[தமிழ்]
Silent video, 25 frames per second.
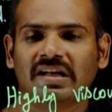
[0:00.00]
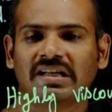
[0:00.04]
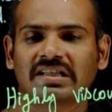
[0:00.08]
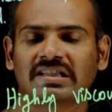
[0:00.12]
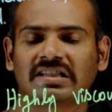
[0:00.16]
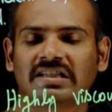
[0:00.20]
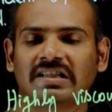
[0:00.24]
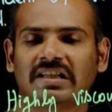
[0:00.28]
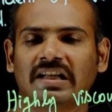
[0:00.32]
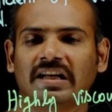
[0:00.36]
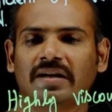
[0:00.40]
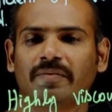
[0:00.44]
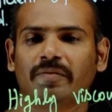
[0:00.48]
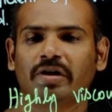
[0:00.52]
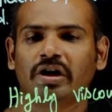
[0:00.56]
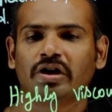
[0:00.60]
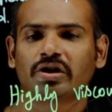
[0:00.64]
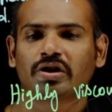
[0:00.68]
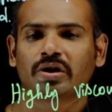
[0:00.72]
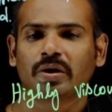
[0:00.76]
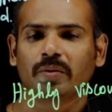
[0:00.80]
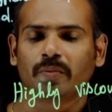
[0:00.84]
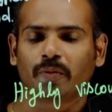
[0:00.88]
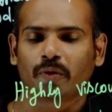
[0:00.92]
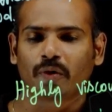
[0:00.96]
விலாசிட்டி தான் நம்ம
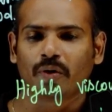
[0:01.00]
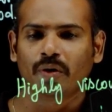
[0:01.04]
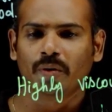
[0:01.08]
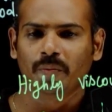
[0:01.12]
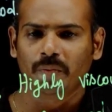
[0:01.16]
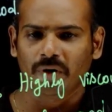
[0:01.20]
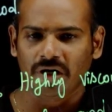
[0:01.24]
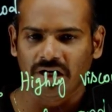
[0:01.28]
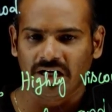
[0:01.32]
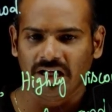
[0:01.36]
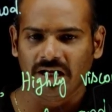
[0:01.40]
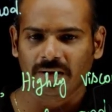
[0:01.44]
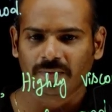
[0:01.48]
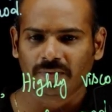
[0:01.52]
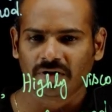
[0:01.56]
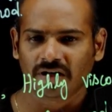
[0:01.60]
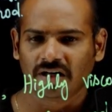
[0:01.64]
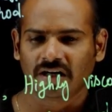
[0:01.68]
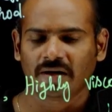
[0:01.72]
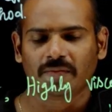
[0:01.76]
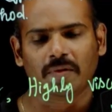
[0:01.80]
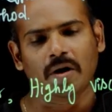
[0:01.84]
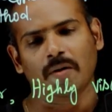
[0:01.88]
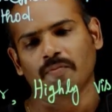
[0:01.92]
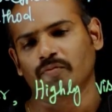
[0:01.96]
என்ன செய்ய போகிறோம் இப்போ
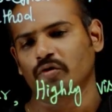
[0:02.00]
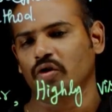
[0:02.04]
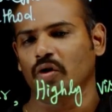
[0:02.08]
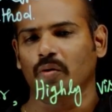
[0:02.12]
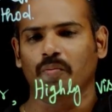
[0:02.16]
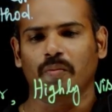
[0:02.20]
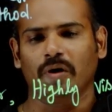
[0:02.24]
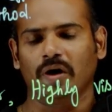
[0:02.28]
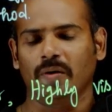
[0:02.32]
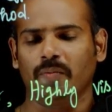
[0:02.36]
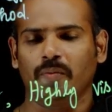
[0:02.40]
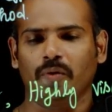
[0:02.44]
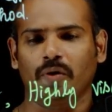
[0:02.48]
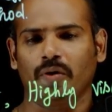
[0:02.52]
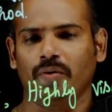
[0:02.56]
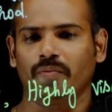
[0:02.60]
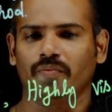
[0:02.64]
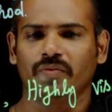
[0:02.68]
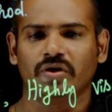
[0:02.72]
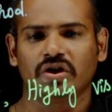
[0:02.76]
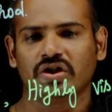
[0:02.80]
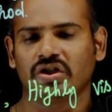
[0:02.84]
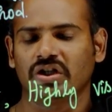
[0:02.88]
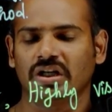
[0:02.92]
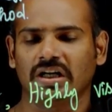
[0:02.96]
டேபிளில் நம்ம அப்சர்வ் பண்ண போகிறோம்
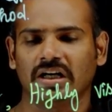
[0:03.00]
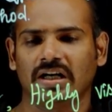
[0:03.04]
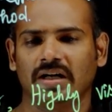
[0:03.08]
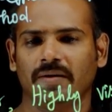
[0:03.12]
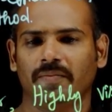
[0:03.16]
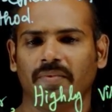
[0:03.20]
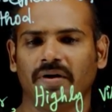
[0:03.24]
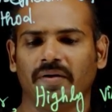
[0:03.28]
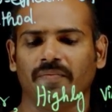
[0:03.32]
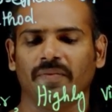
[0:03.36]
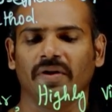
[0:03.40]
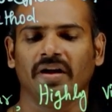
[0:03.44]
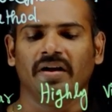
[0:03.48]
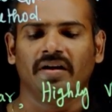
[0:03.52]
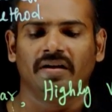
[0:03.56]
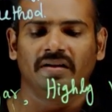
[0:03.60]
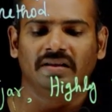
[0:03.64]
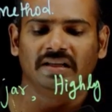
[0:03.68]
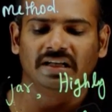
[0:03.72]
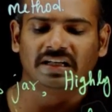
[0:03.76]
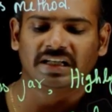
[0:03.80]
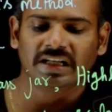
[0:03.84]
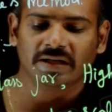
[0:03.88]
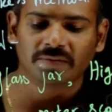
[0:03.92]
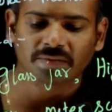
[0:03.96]
சரிங்களாப்பா
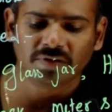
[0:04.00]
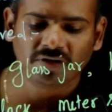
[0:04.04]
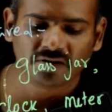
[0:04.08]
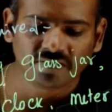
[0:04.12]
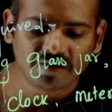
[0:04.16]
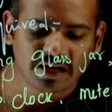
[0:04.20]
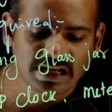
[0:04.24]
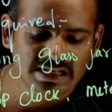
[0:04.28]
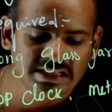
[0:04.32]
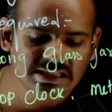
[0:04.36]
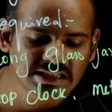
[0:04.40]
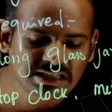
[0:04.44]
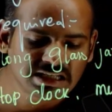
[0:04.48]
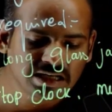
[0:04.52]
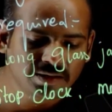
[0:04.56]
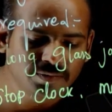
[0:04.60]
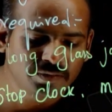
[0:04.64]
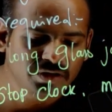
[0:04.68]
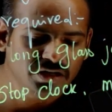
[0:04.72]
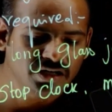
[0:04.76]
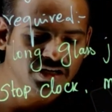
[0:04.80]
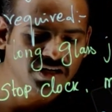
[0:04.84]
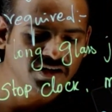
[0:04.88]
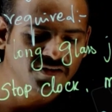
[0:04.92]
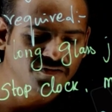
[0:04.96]
இந்த டெர்மினல் விலாசிட்டி
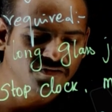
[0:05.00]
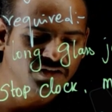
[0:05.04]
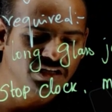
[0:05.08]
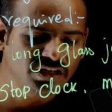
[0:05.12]
அப்படின்ற